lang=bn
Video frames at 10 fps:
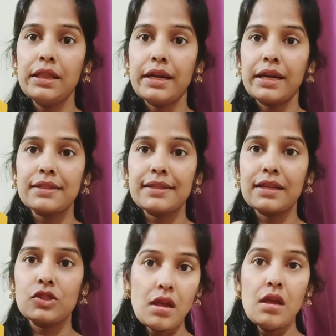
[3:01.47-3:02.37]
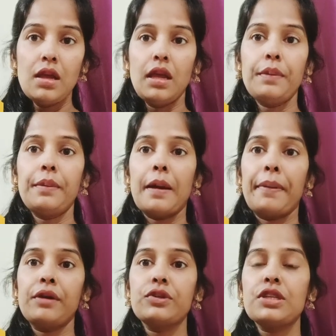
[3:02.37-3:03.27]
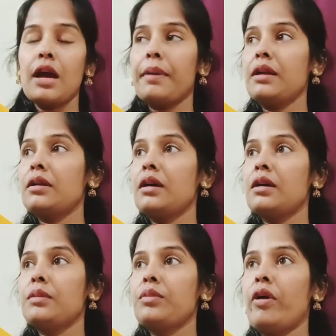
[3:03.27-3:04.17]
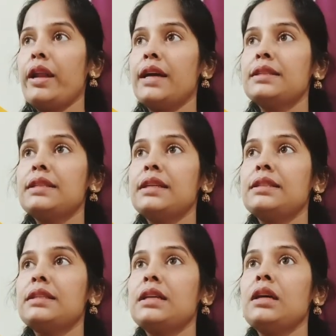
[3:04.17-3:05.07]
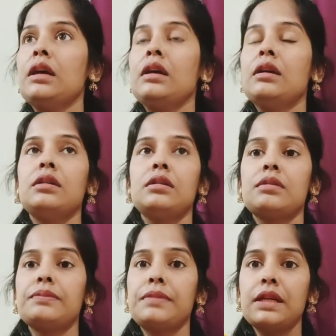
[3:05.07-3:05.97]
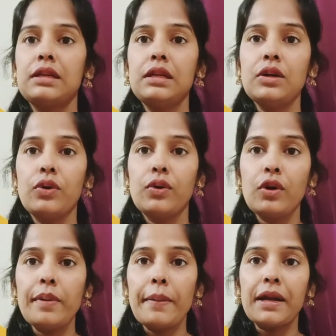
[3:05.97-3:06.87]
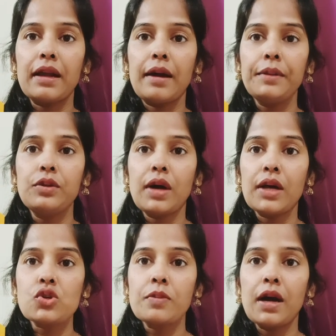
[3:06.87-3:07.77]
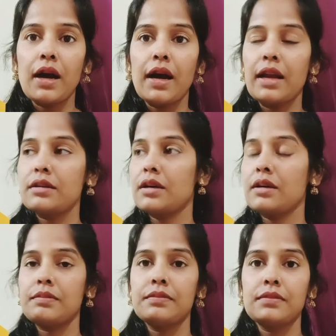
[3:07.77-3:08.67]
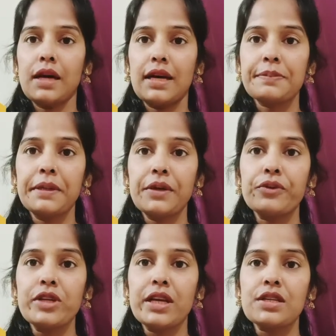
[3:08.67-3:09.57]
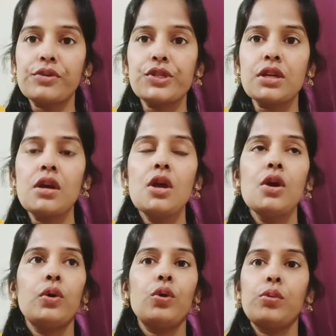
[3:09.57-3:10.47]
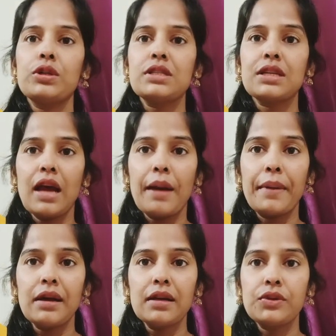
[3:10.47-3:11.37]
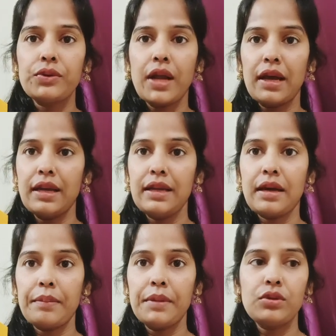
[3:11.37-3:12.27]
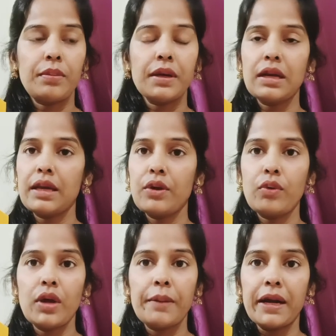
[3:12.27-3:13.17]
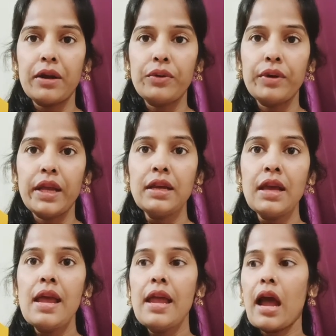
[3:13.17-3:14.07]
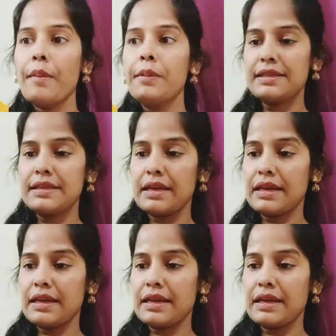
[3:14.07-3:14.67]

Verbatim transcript: ধরাকছে এবার ব্যাপার হচ্ছে আমার ভয় লাগছে যে মানে কি হলো ব্যাপারটা আমি তো আচমকা আর হাজব্যান্ডকেও জিজ্ঞাসা করছি ও বলছে আমাকে তো না এই নামে তো আমাকে কেউ কেক পাঠানোর নেই আমি যে